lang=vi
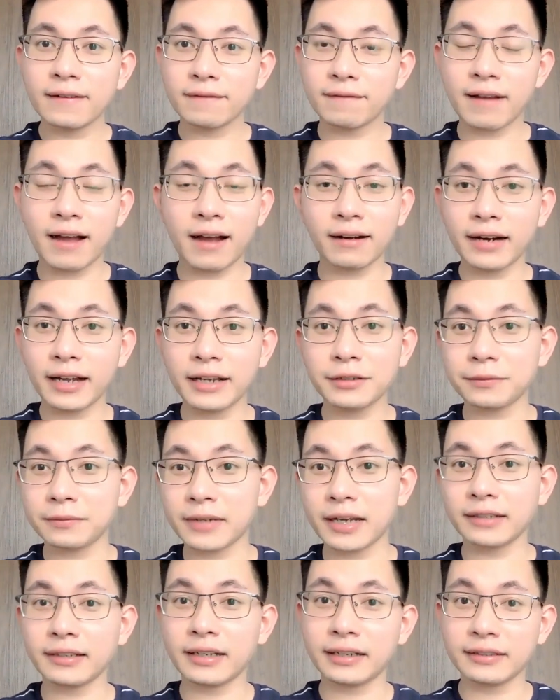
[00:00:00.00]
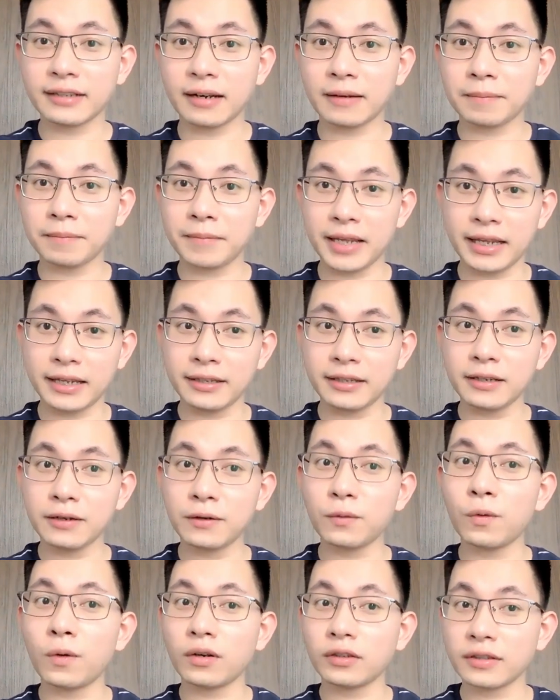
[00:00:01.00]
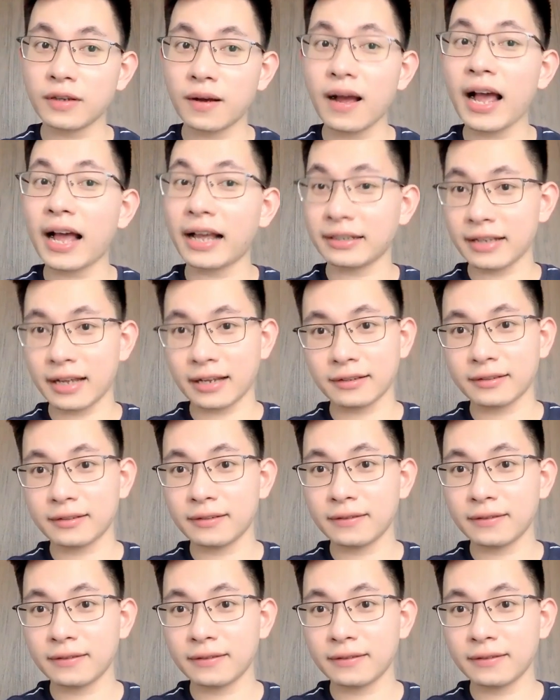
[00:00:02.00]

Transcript: và ở đây chúng ta thấy rằng bị như uống cho hà giận